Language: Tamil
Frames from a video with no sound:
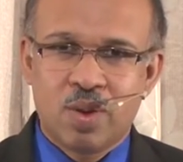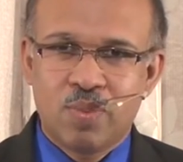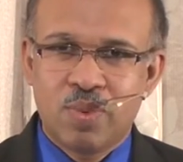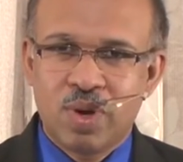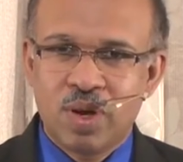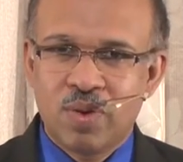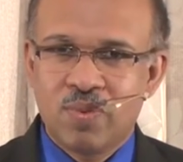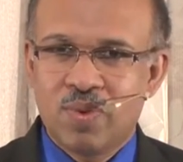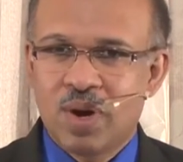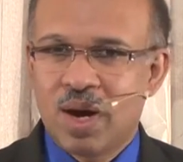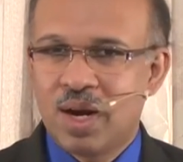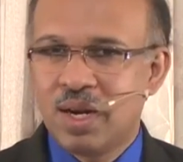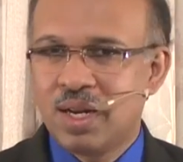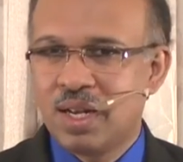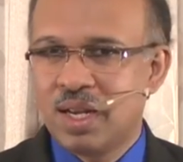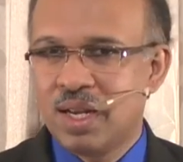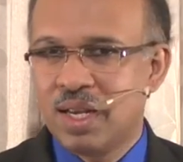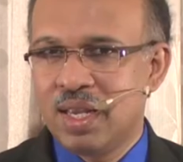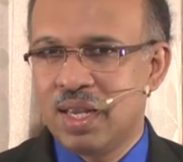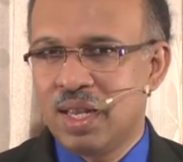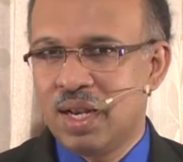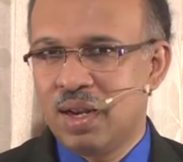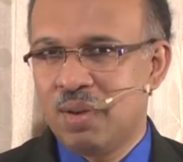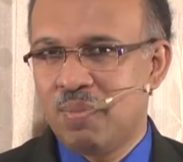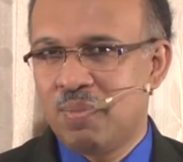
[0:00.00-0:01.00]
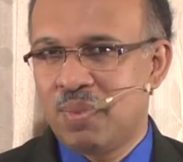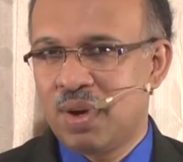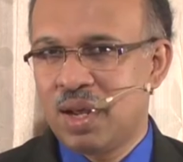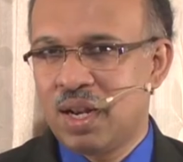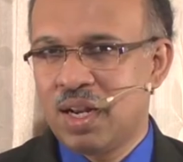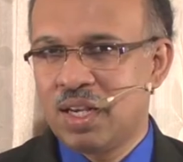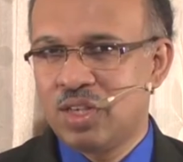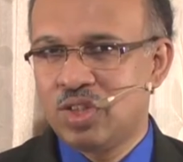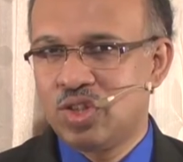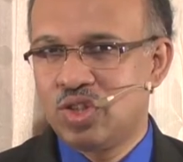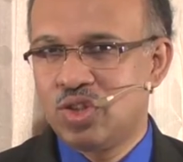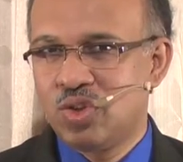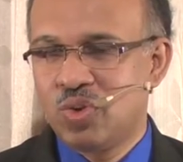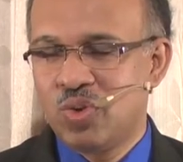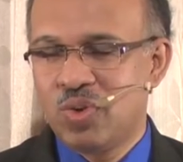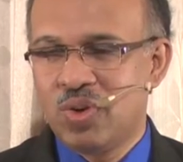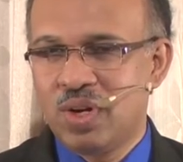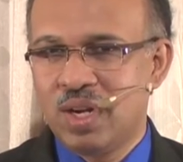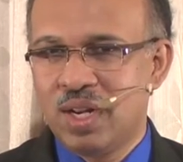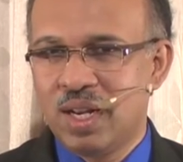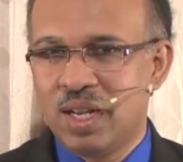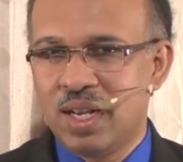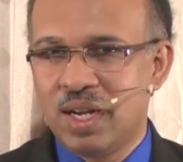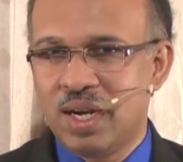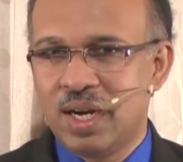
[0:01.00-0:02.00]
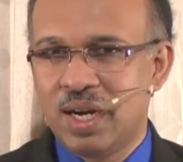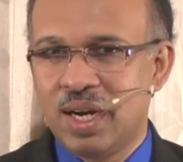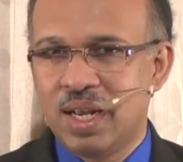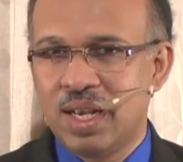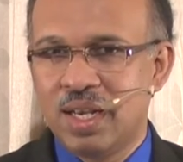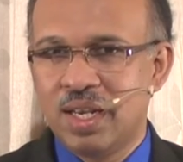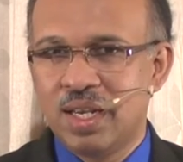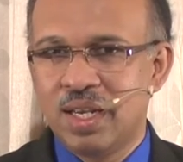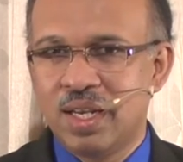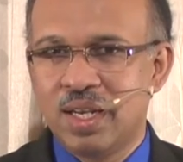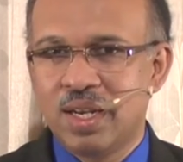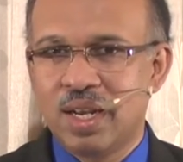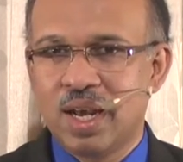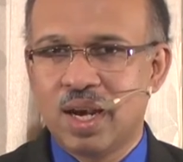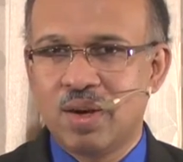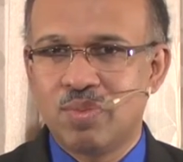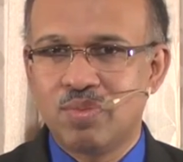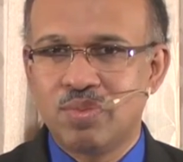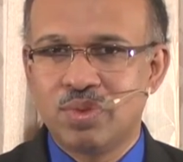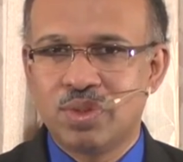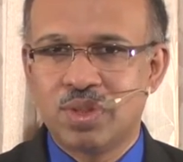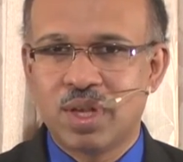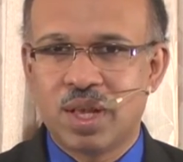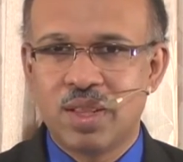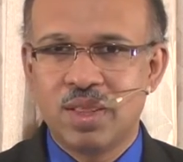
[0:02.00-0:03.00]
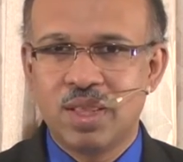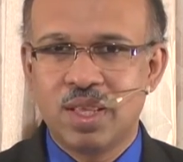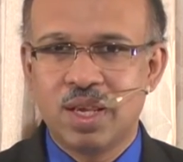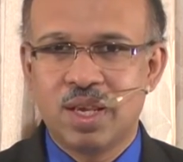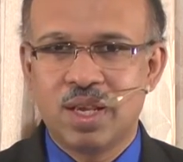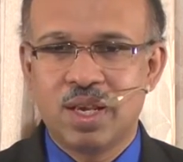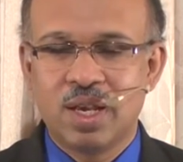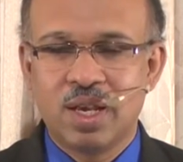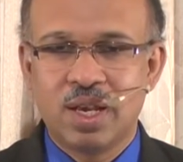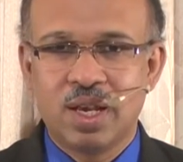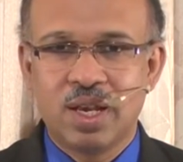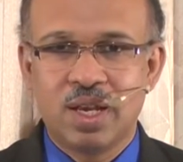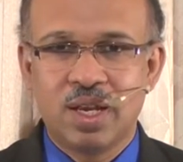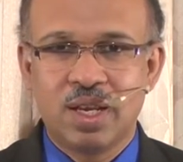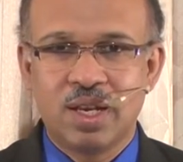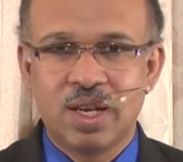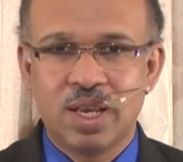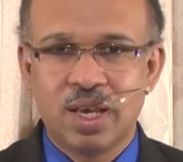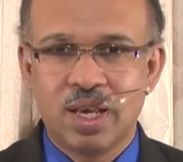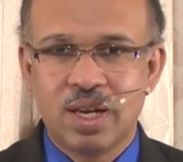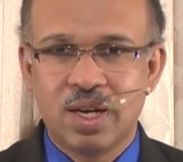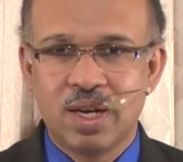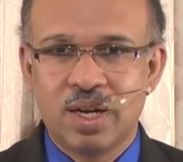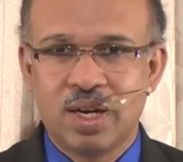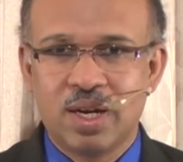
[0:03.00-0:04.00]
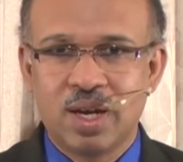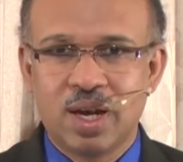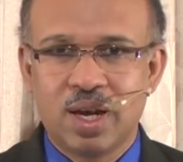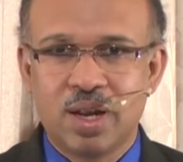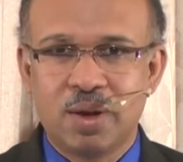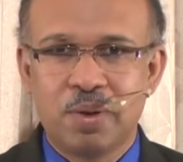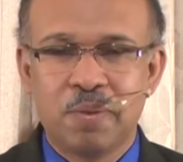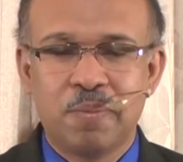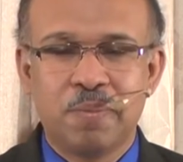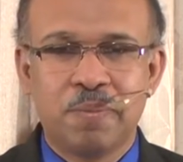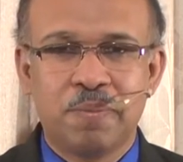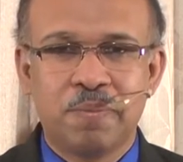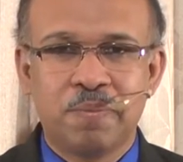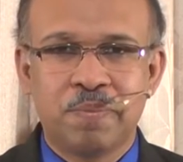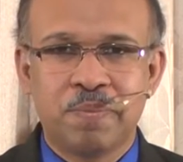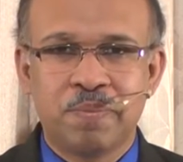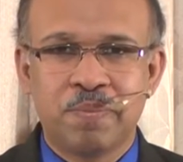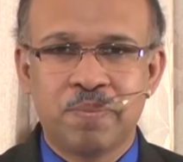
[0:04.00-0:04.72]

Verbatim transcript: நம்முடைய வாழ்க்கையில் பல சூழ்நிலைகளை நாம் சந்திக்க நேரிட்டாலும்